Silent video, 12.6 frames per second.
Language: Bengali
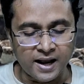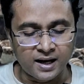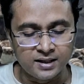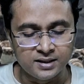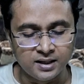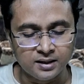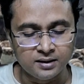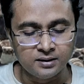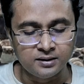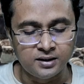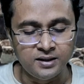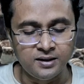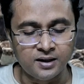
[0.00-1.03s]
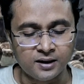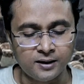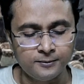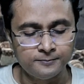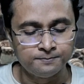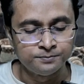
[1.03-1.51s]
এক হাজার তিন
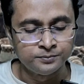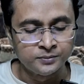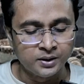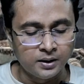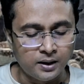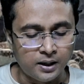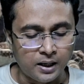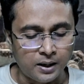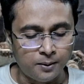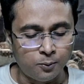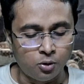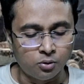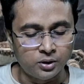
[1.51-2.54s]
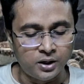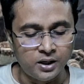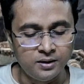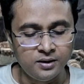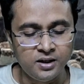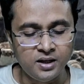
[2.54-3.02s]
টাকা এবং
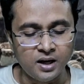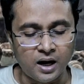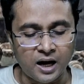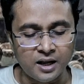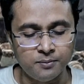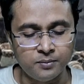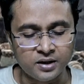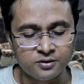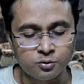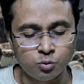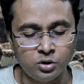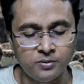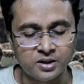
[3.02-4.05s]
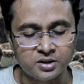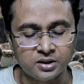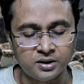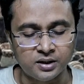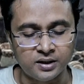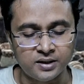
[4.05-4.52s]
হিন্দি আইম্যাক্স টুডি
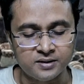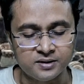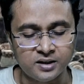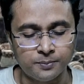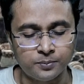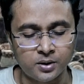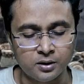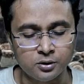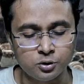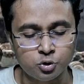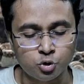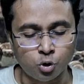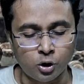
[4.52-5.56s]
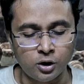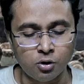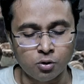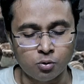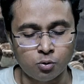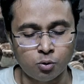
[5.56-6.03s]
ভার্সান থেকে এসছে আপনার ছয়
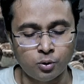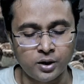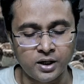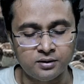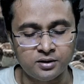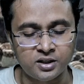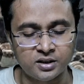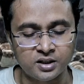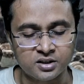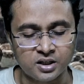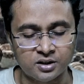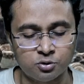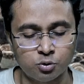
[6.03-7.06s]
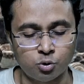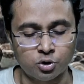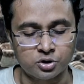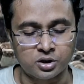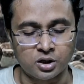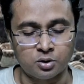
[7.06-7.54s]
লক্ষ একত্রিশ হাজার সাতশো
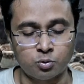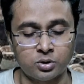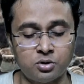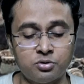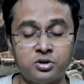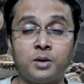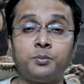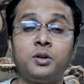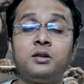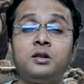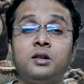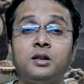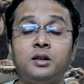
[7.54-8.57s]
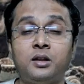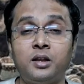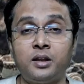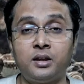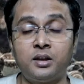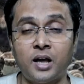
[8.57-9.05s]
দশ টাকা টোটাল হচ্ছে আপনার
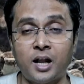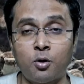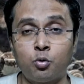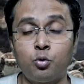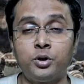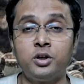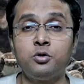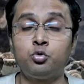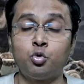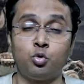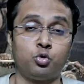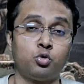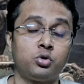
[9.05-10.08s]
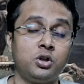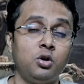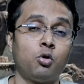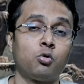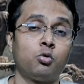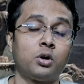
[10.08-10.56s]
তেরো কোটি চৌষট্টি
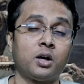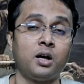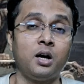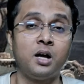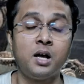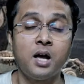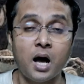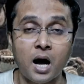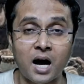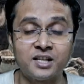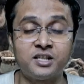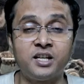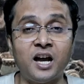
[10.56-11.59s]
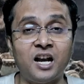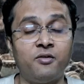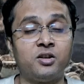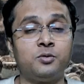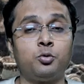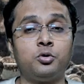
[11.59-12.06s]
লক্ষ টাকা আজকে
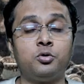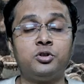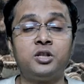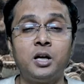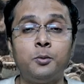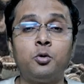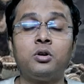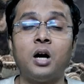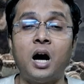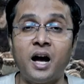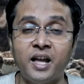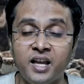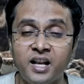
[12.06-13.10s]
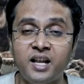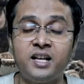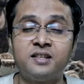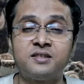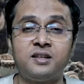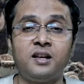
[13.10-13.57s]
অ্যাডভান্স বুকিং হয়েছে এবং এর
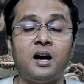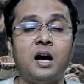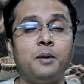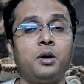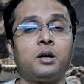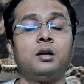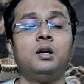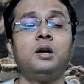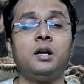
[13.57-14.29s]
এগেনস্টে আমার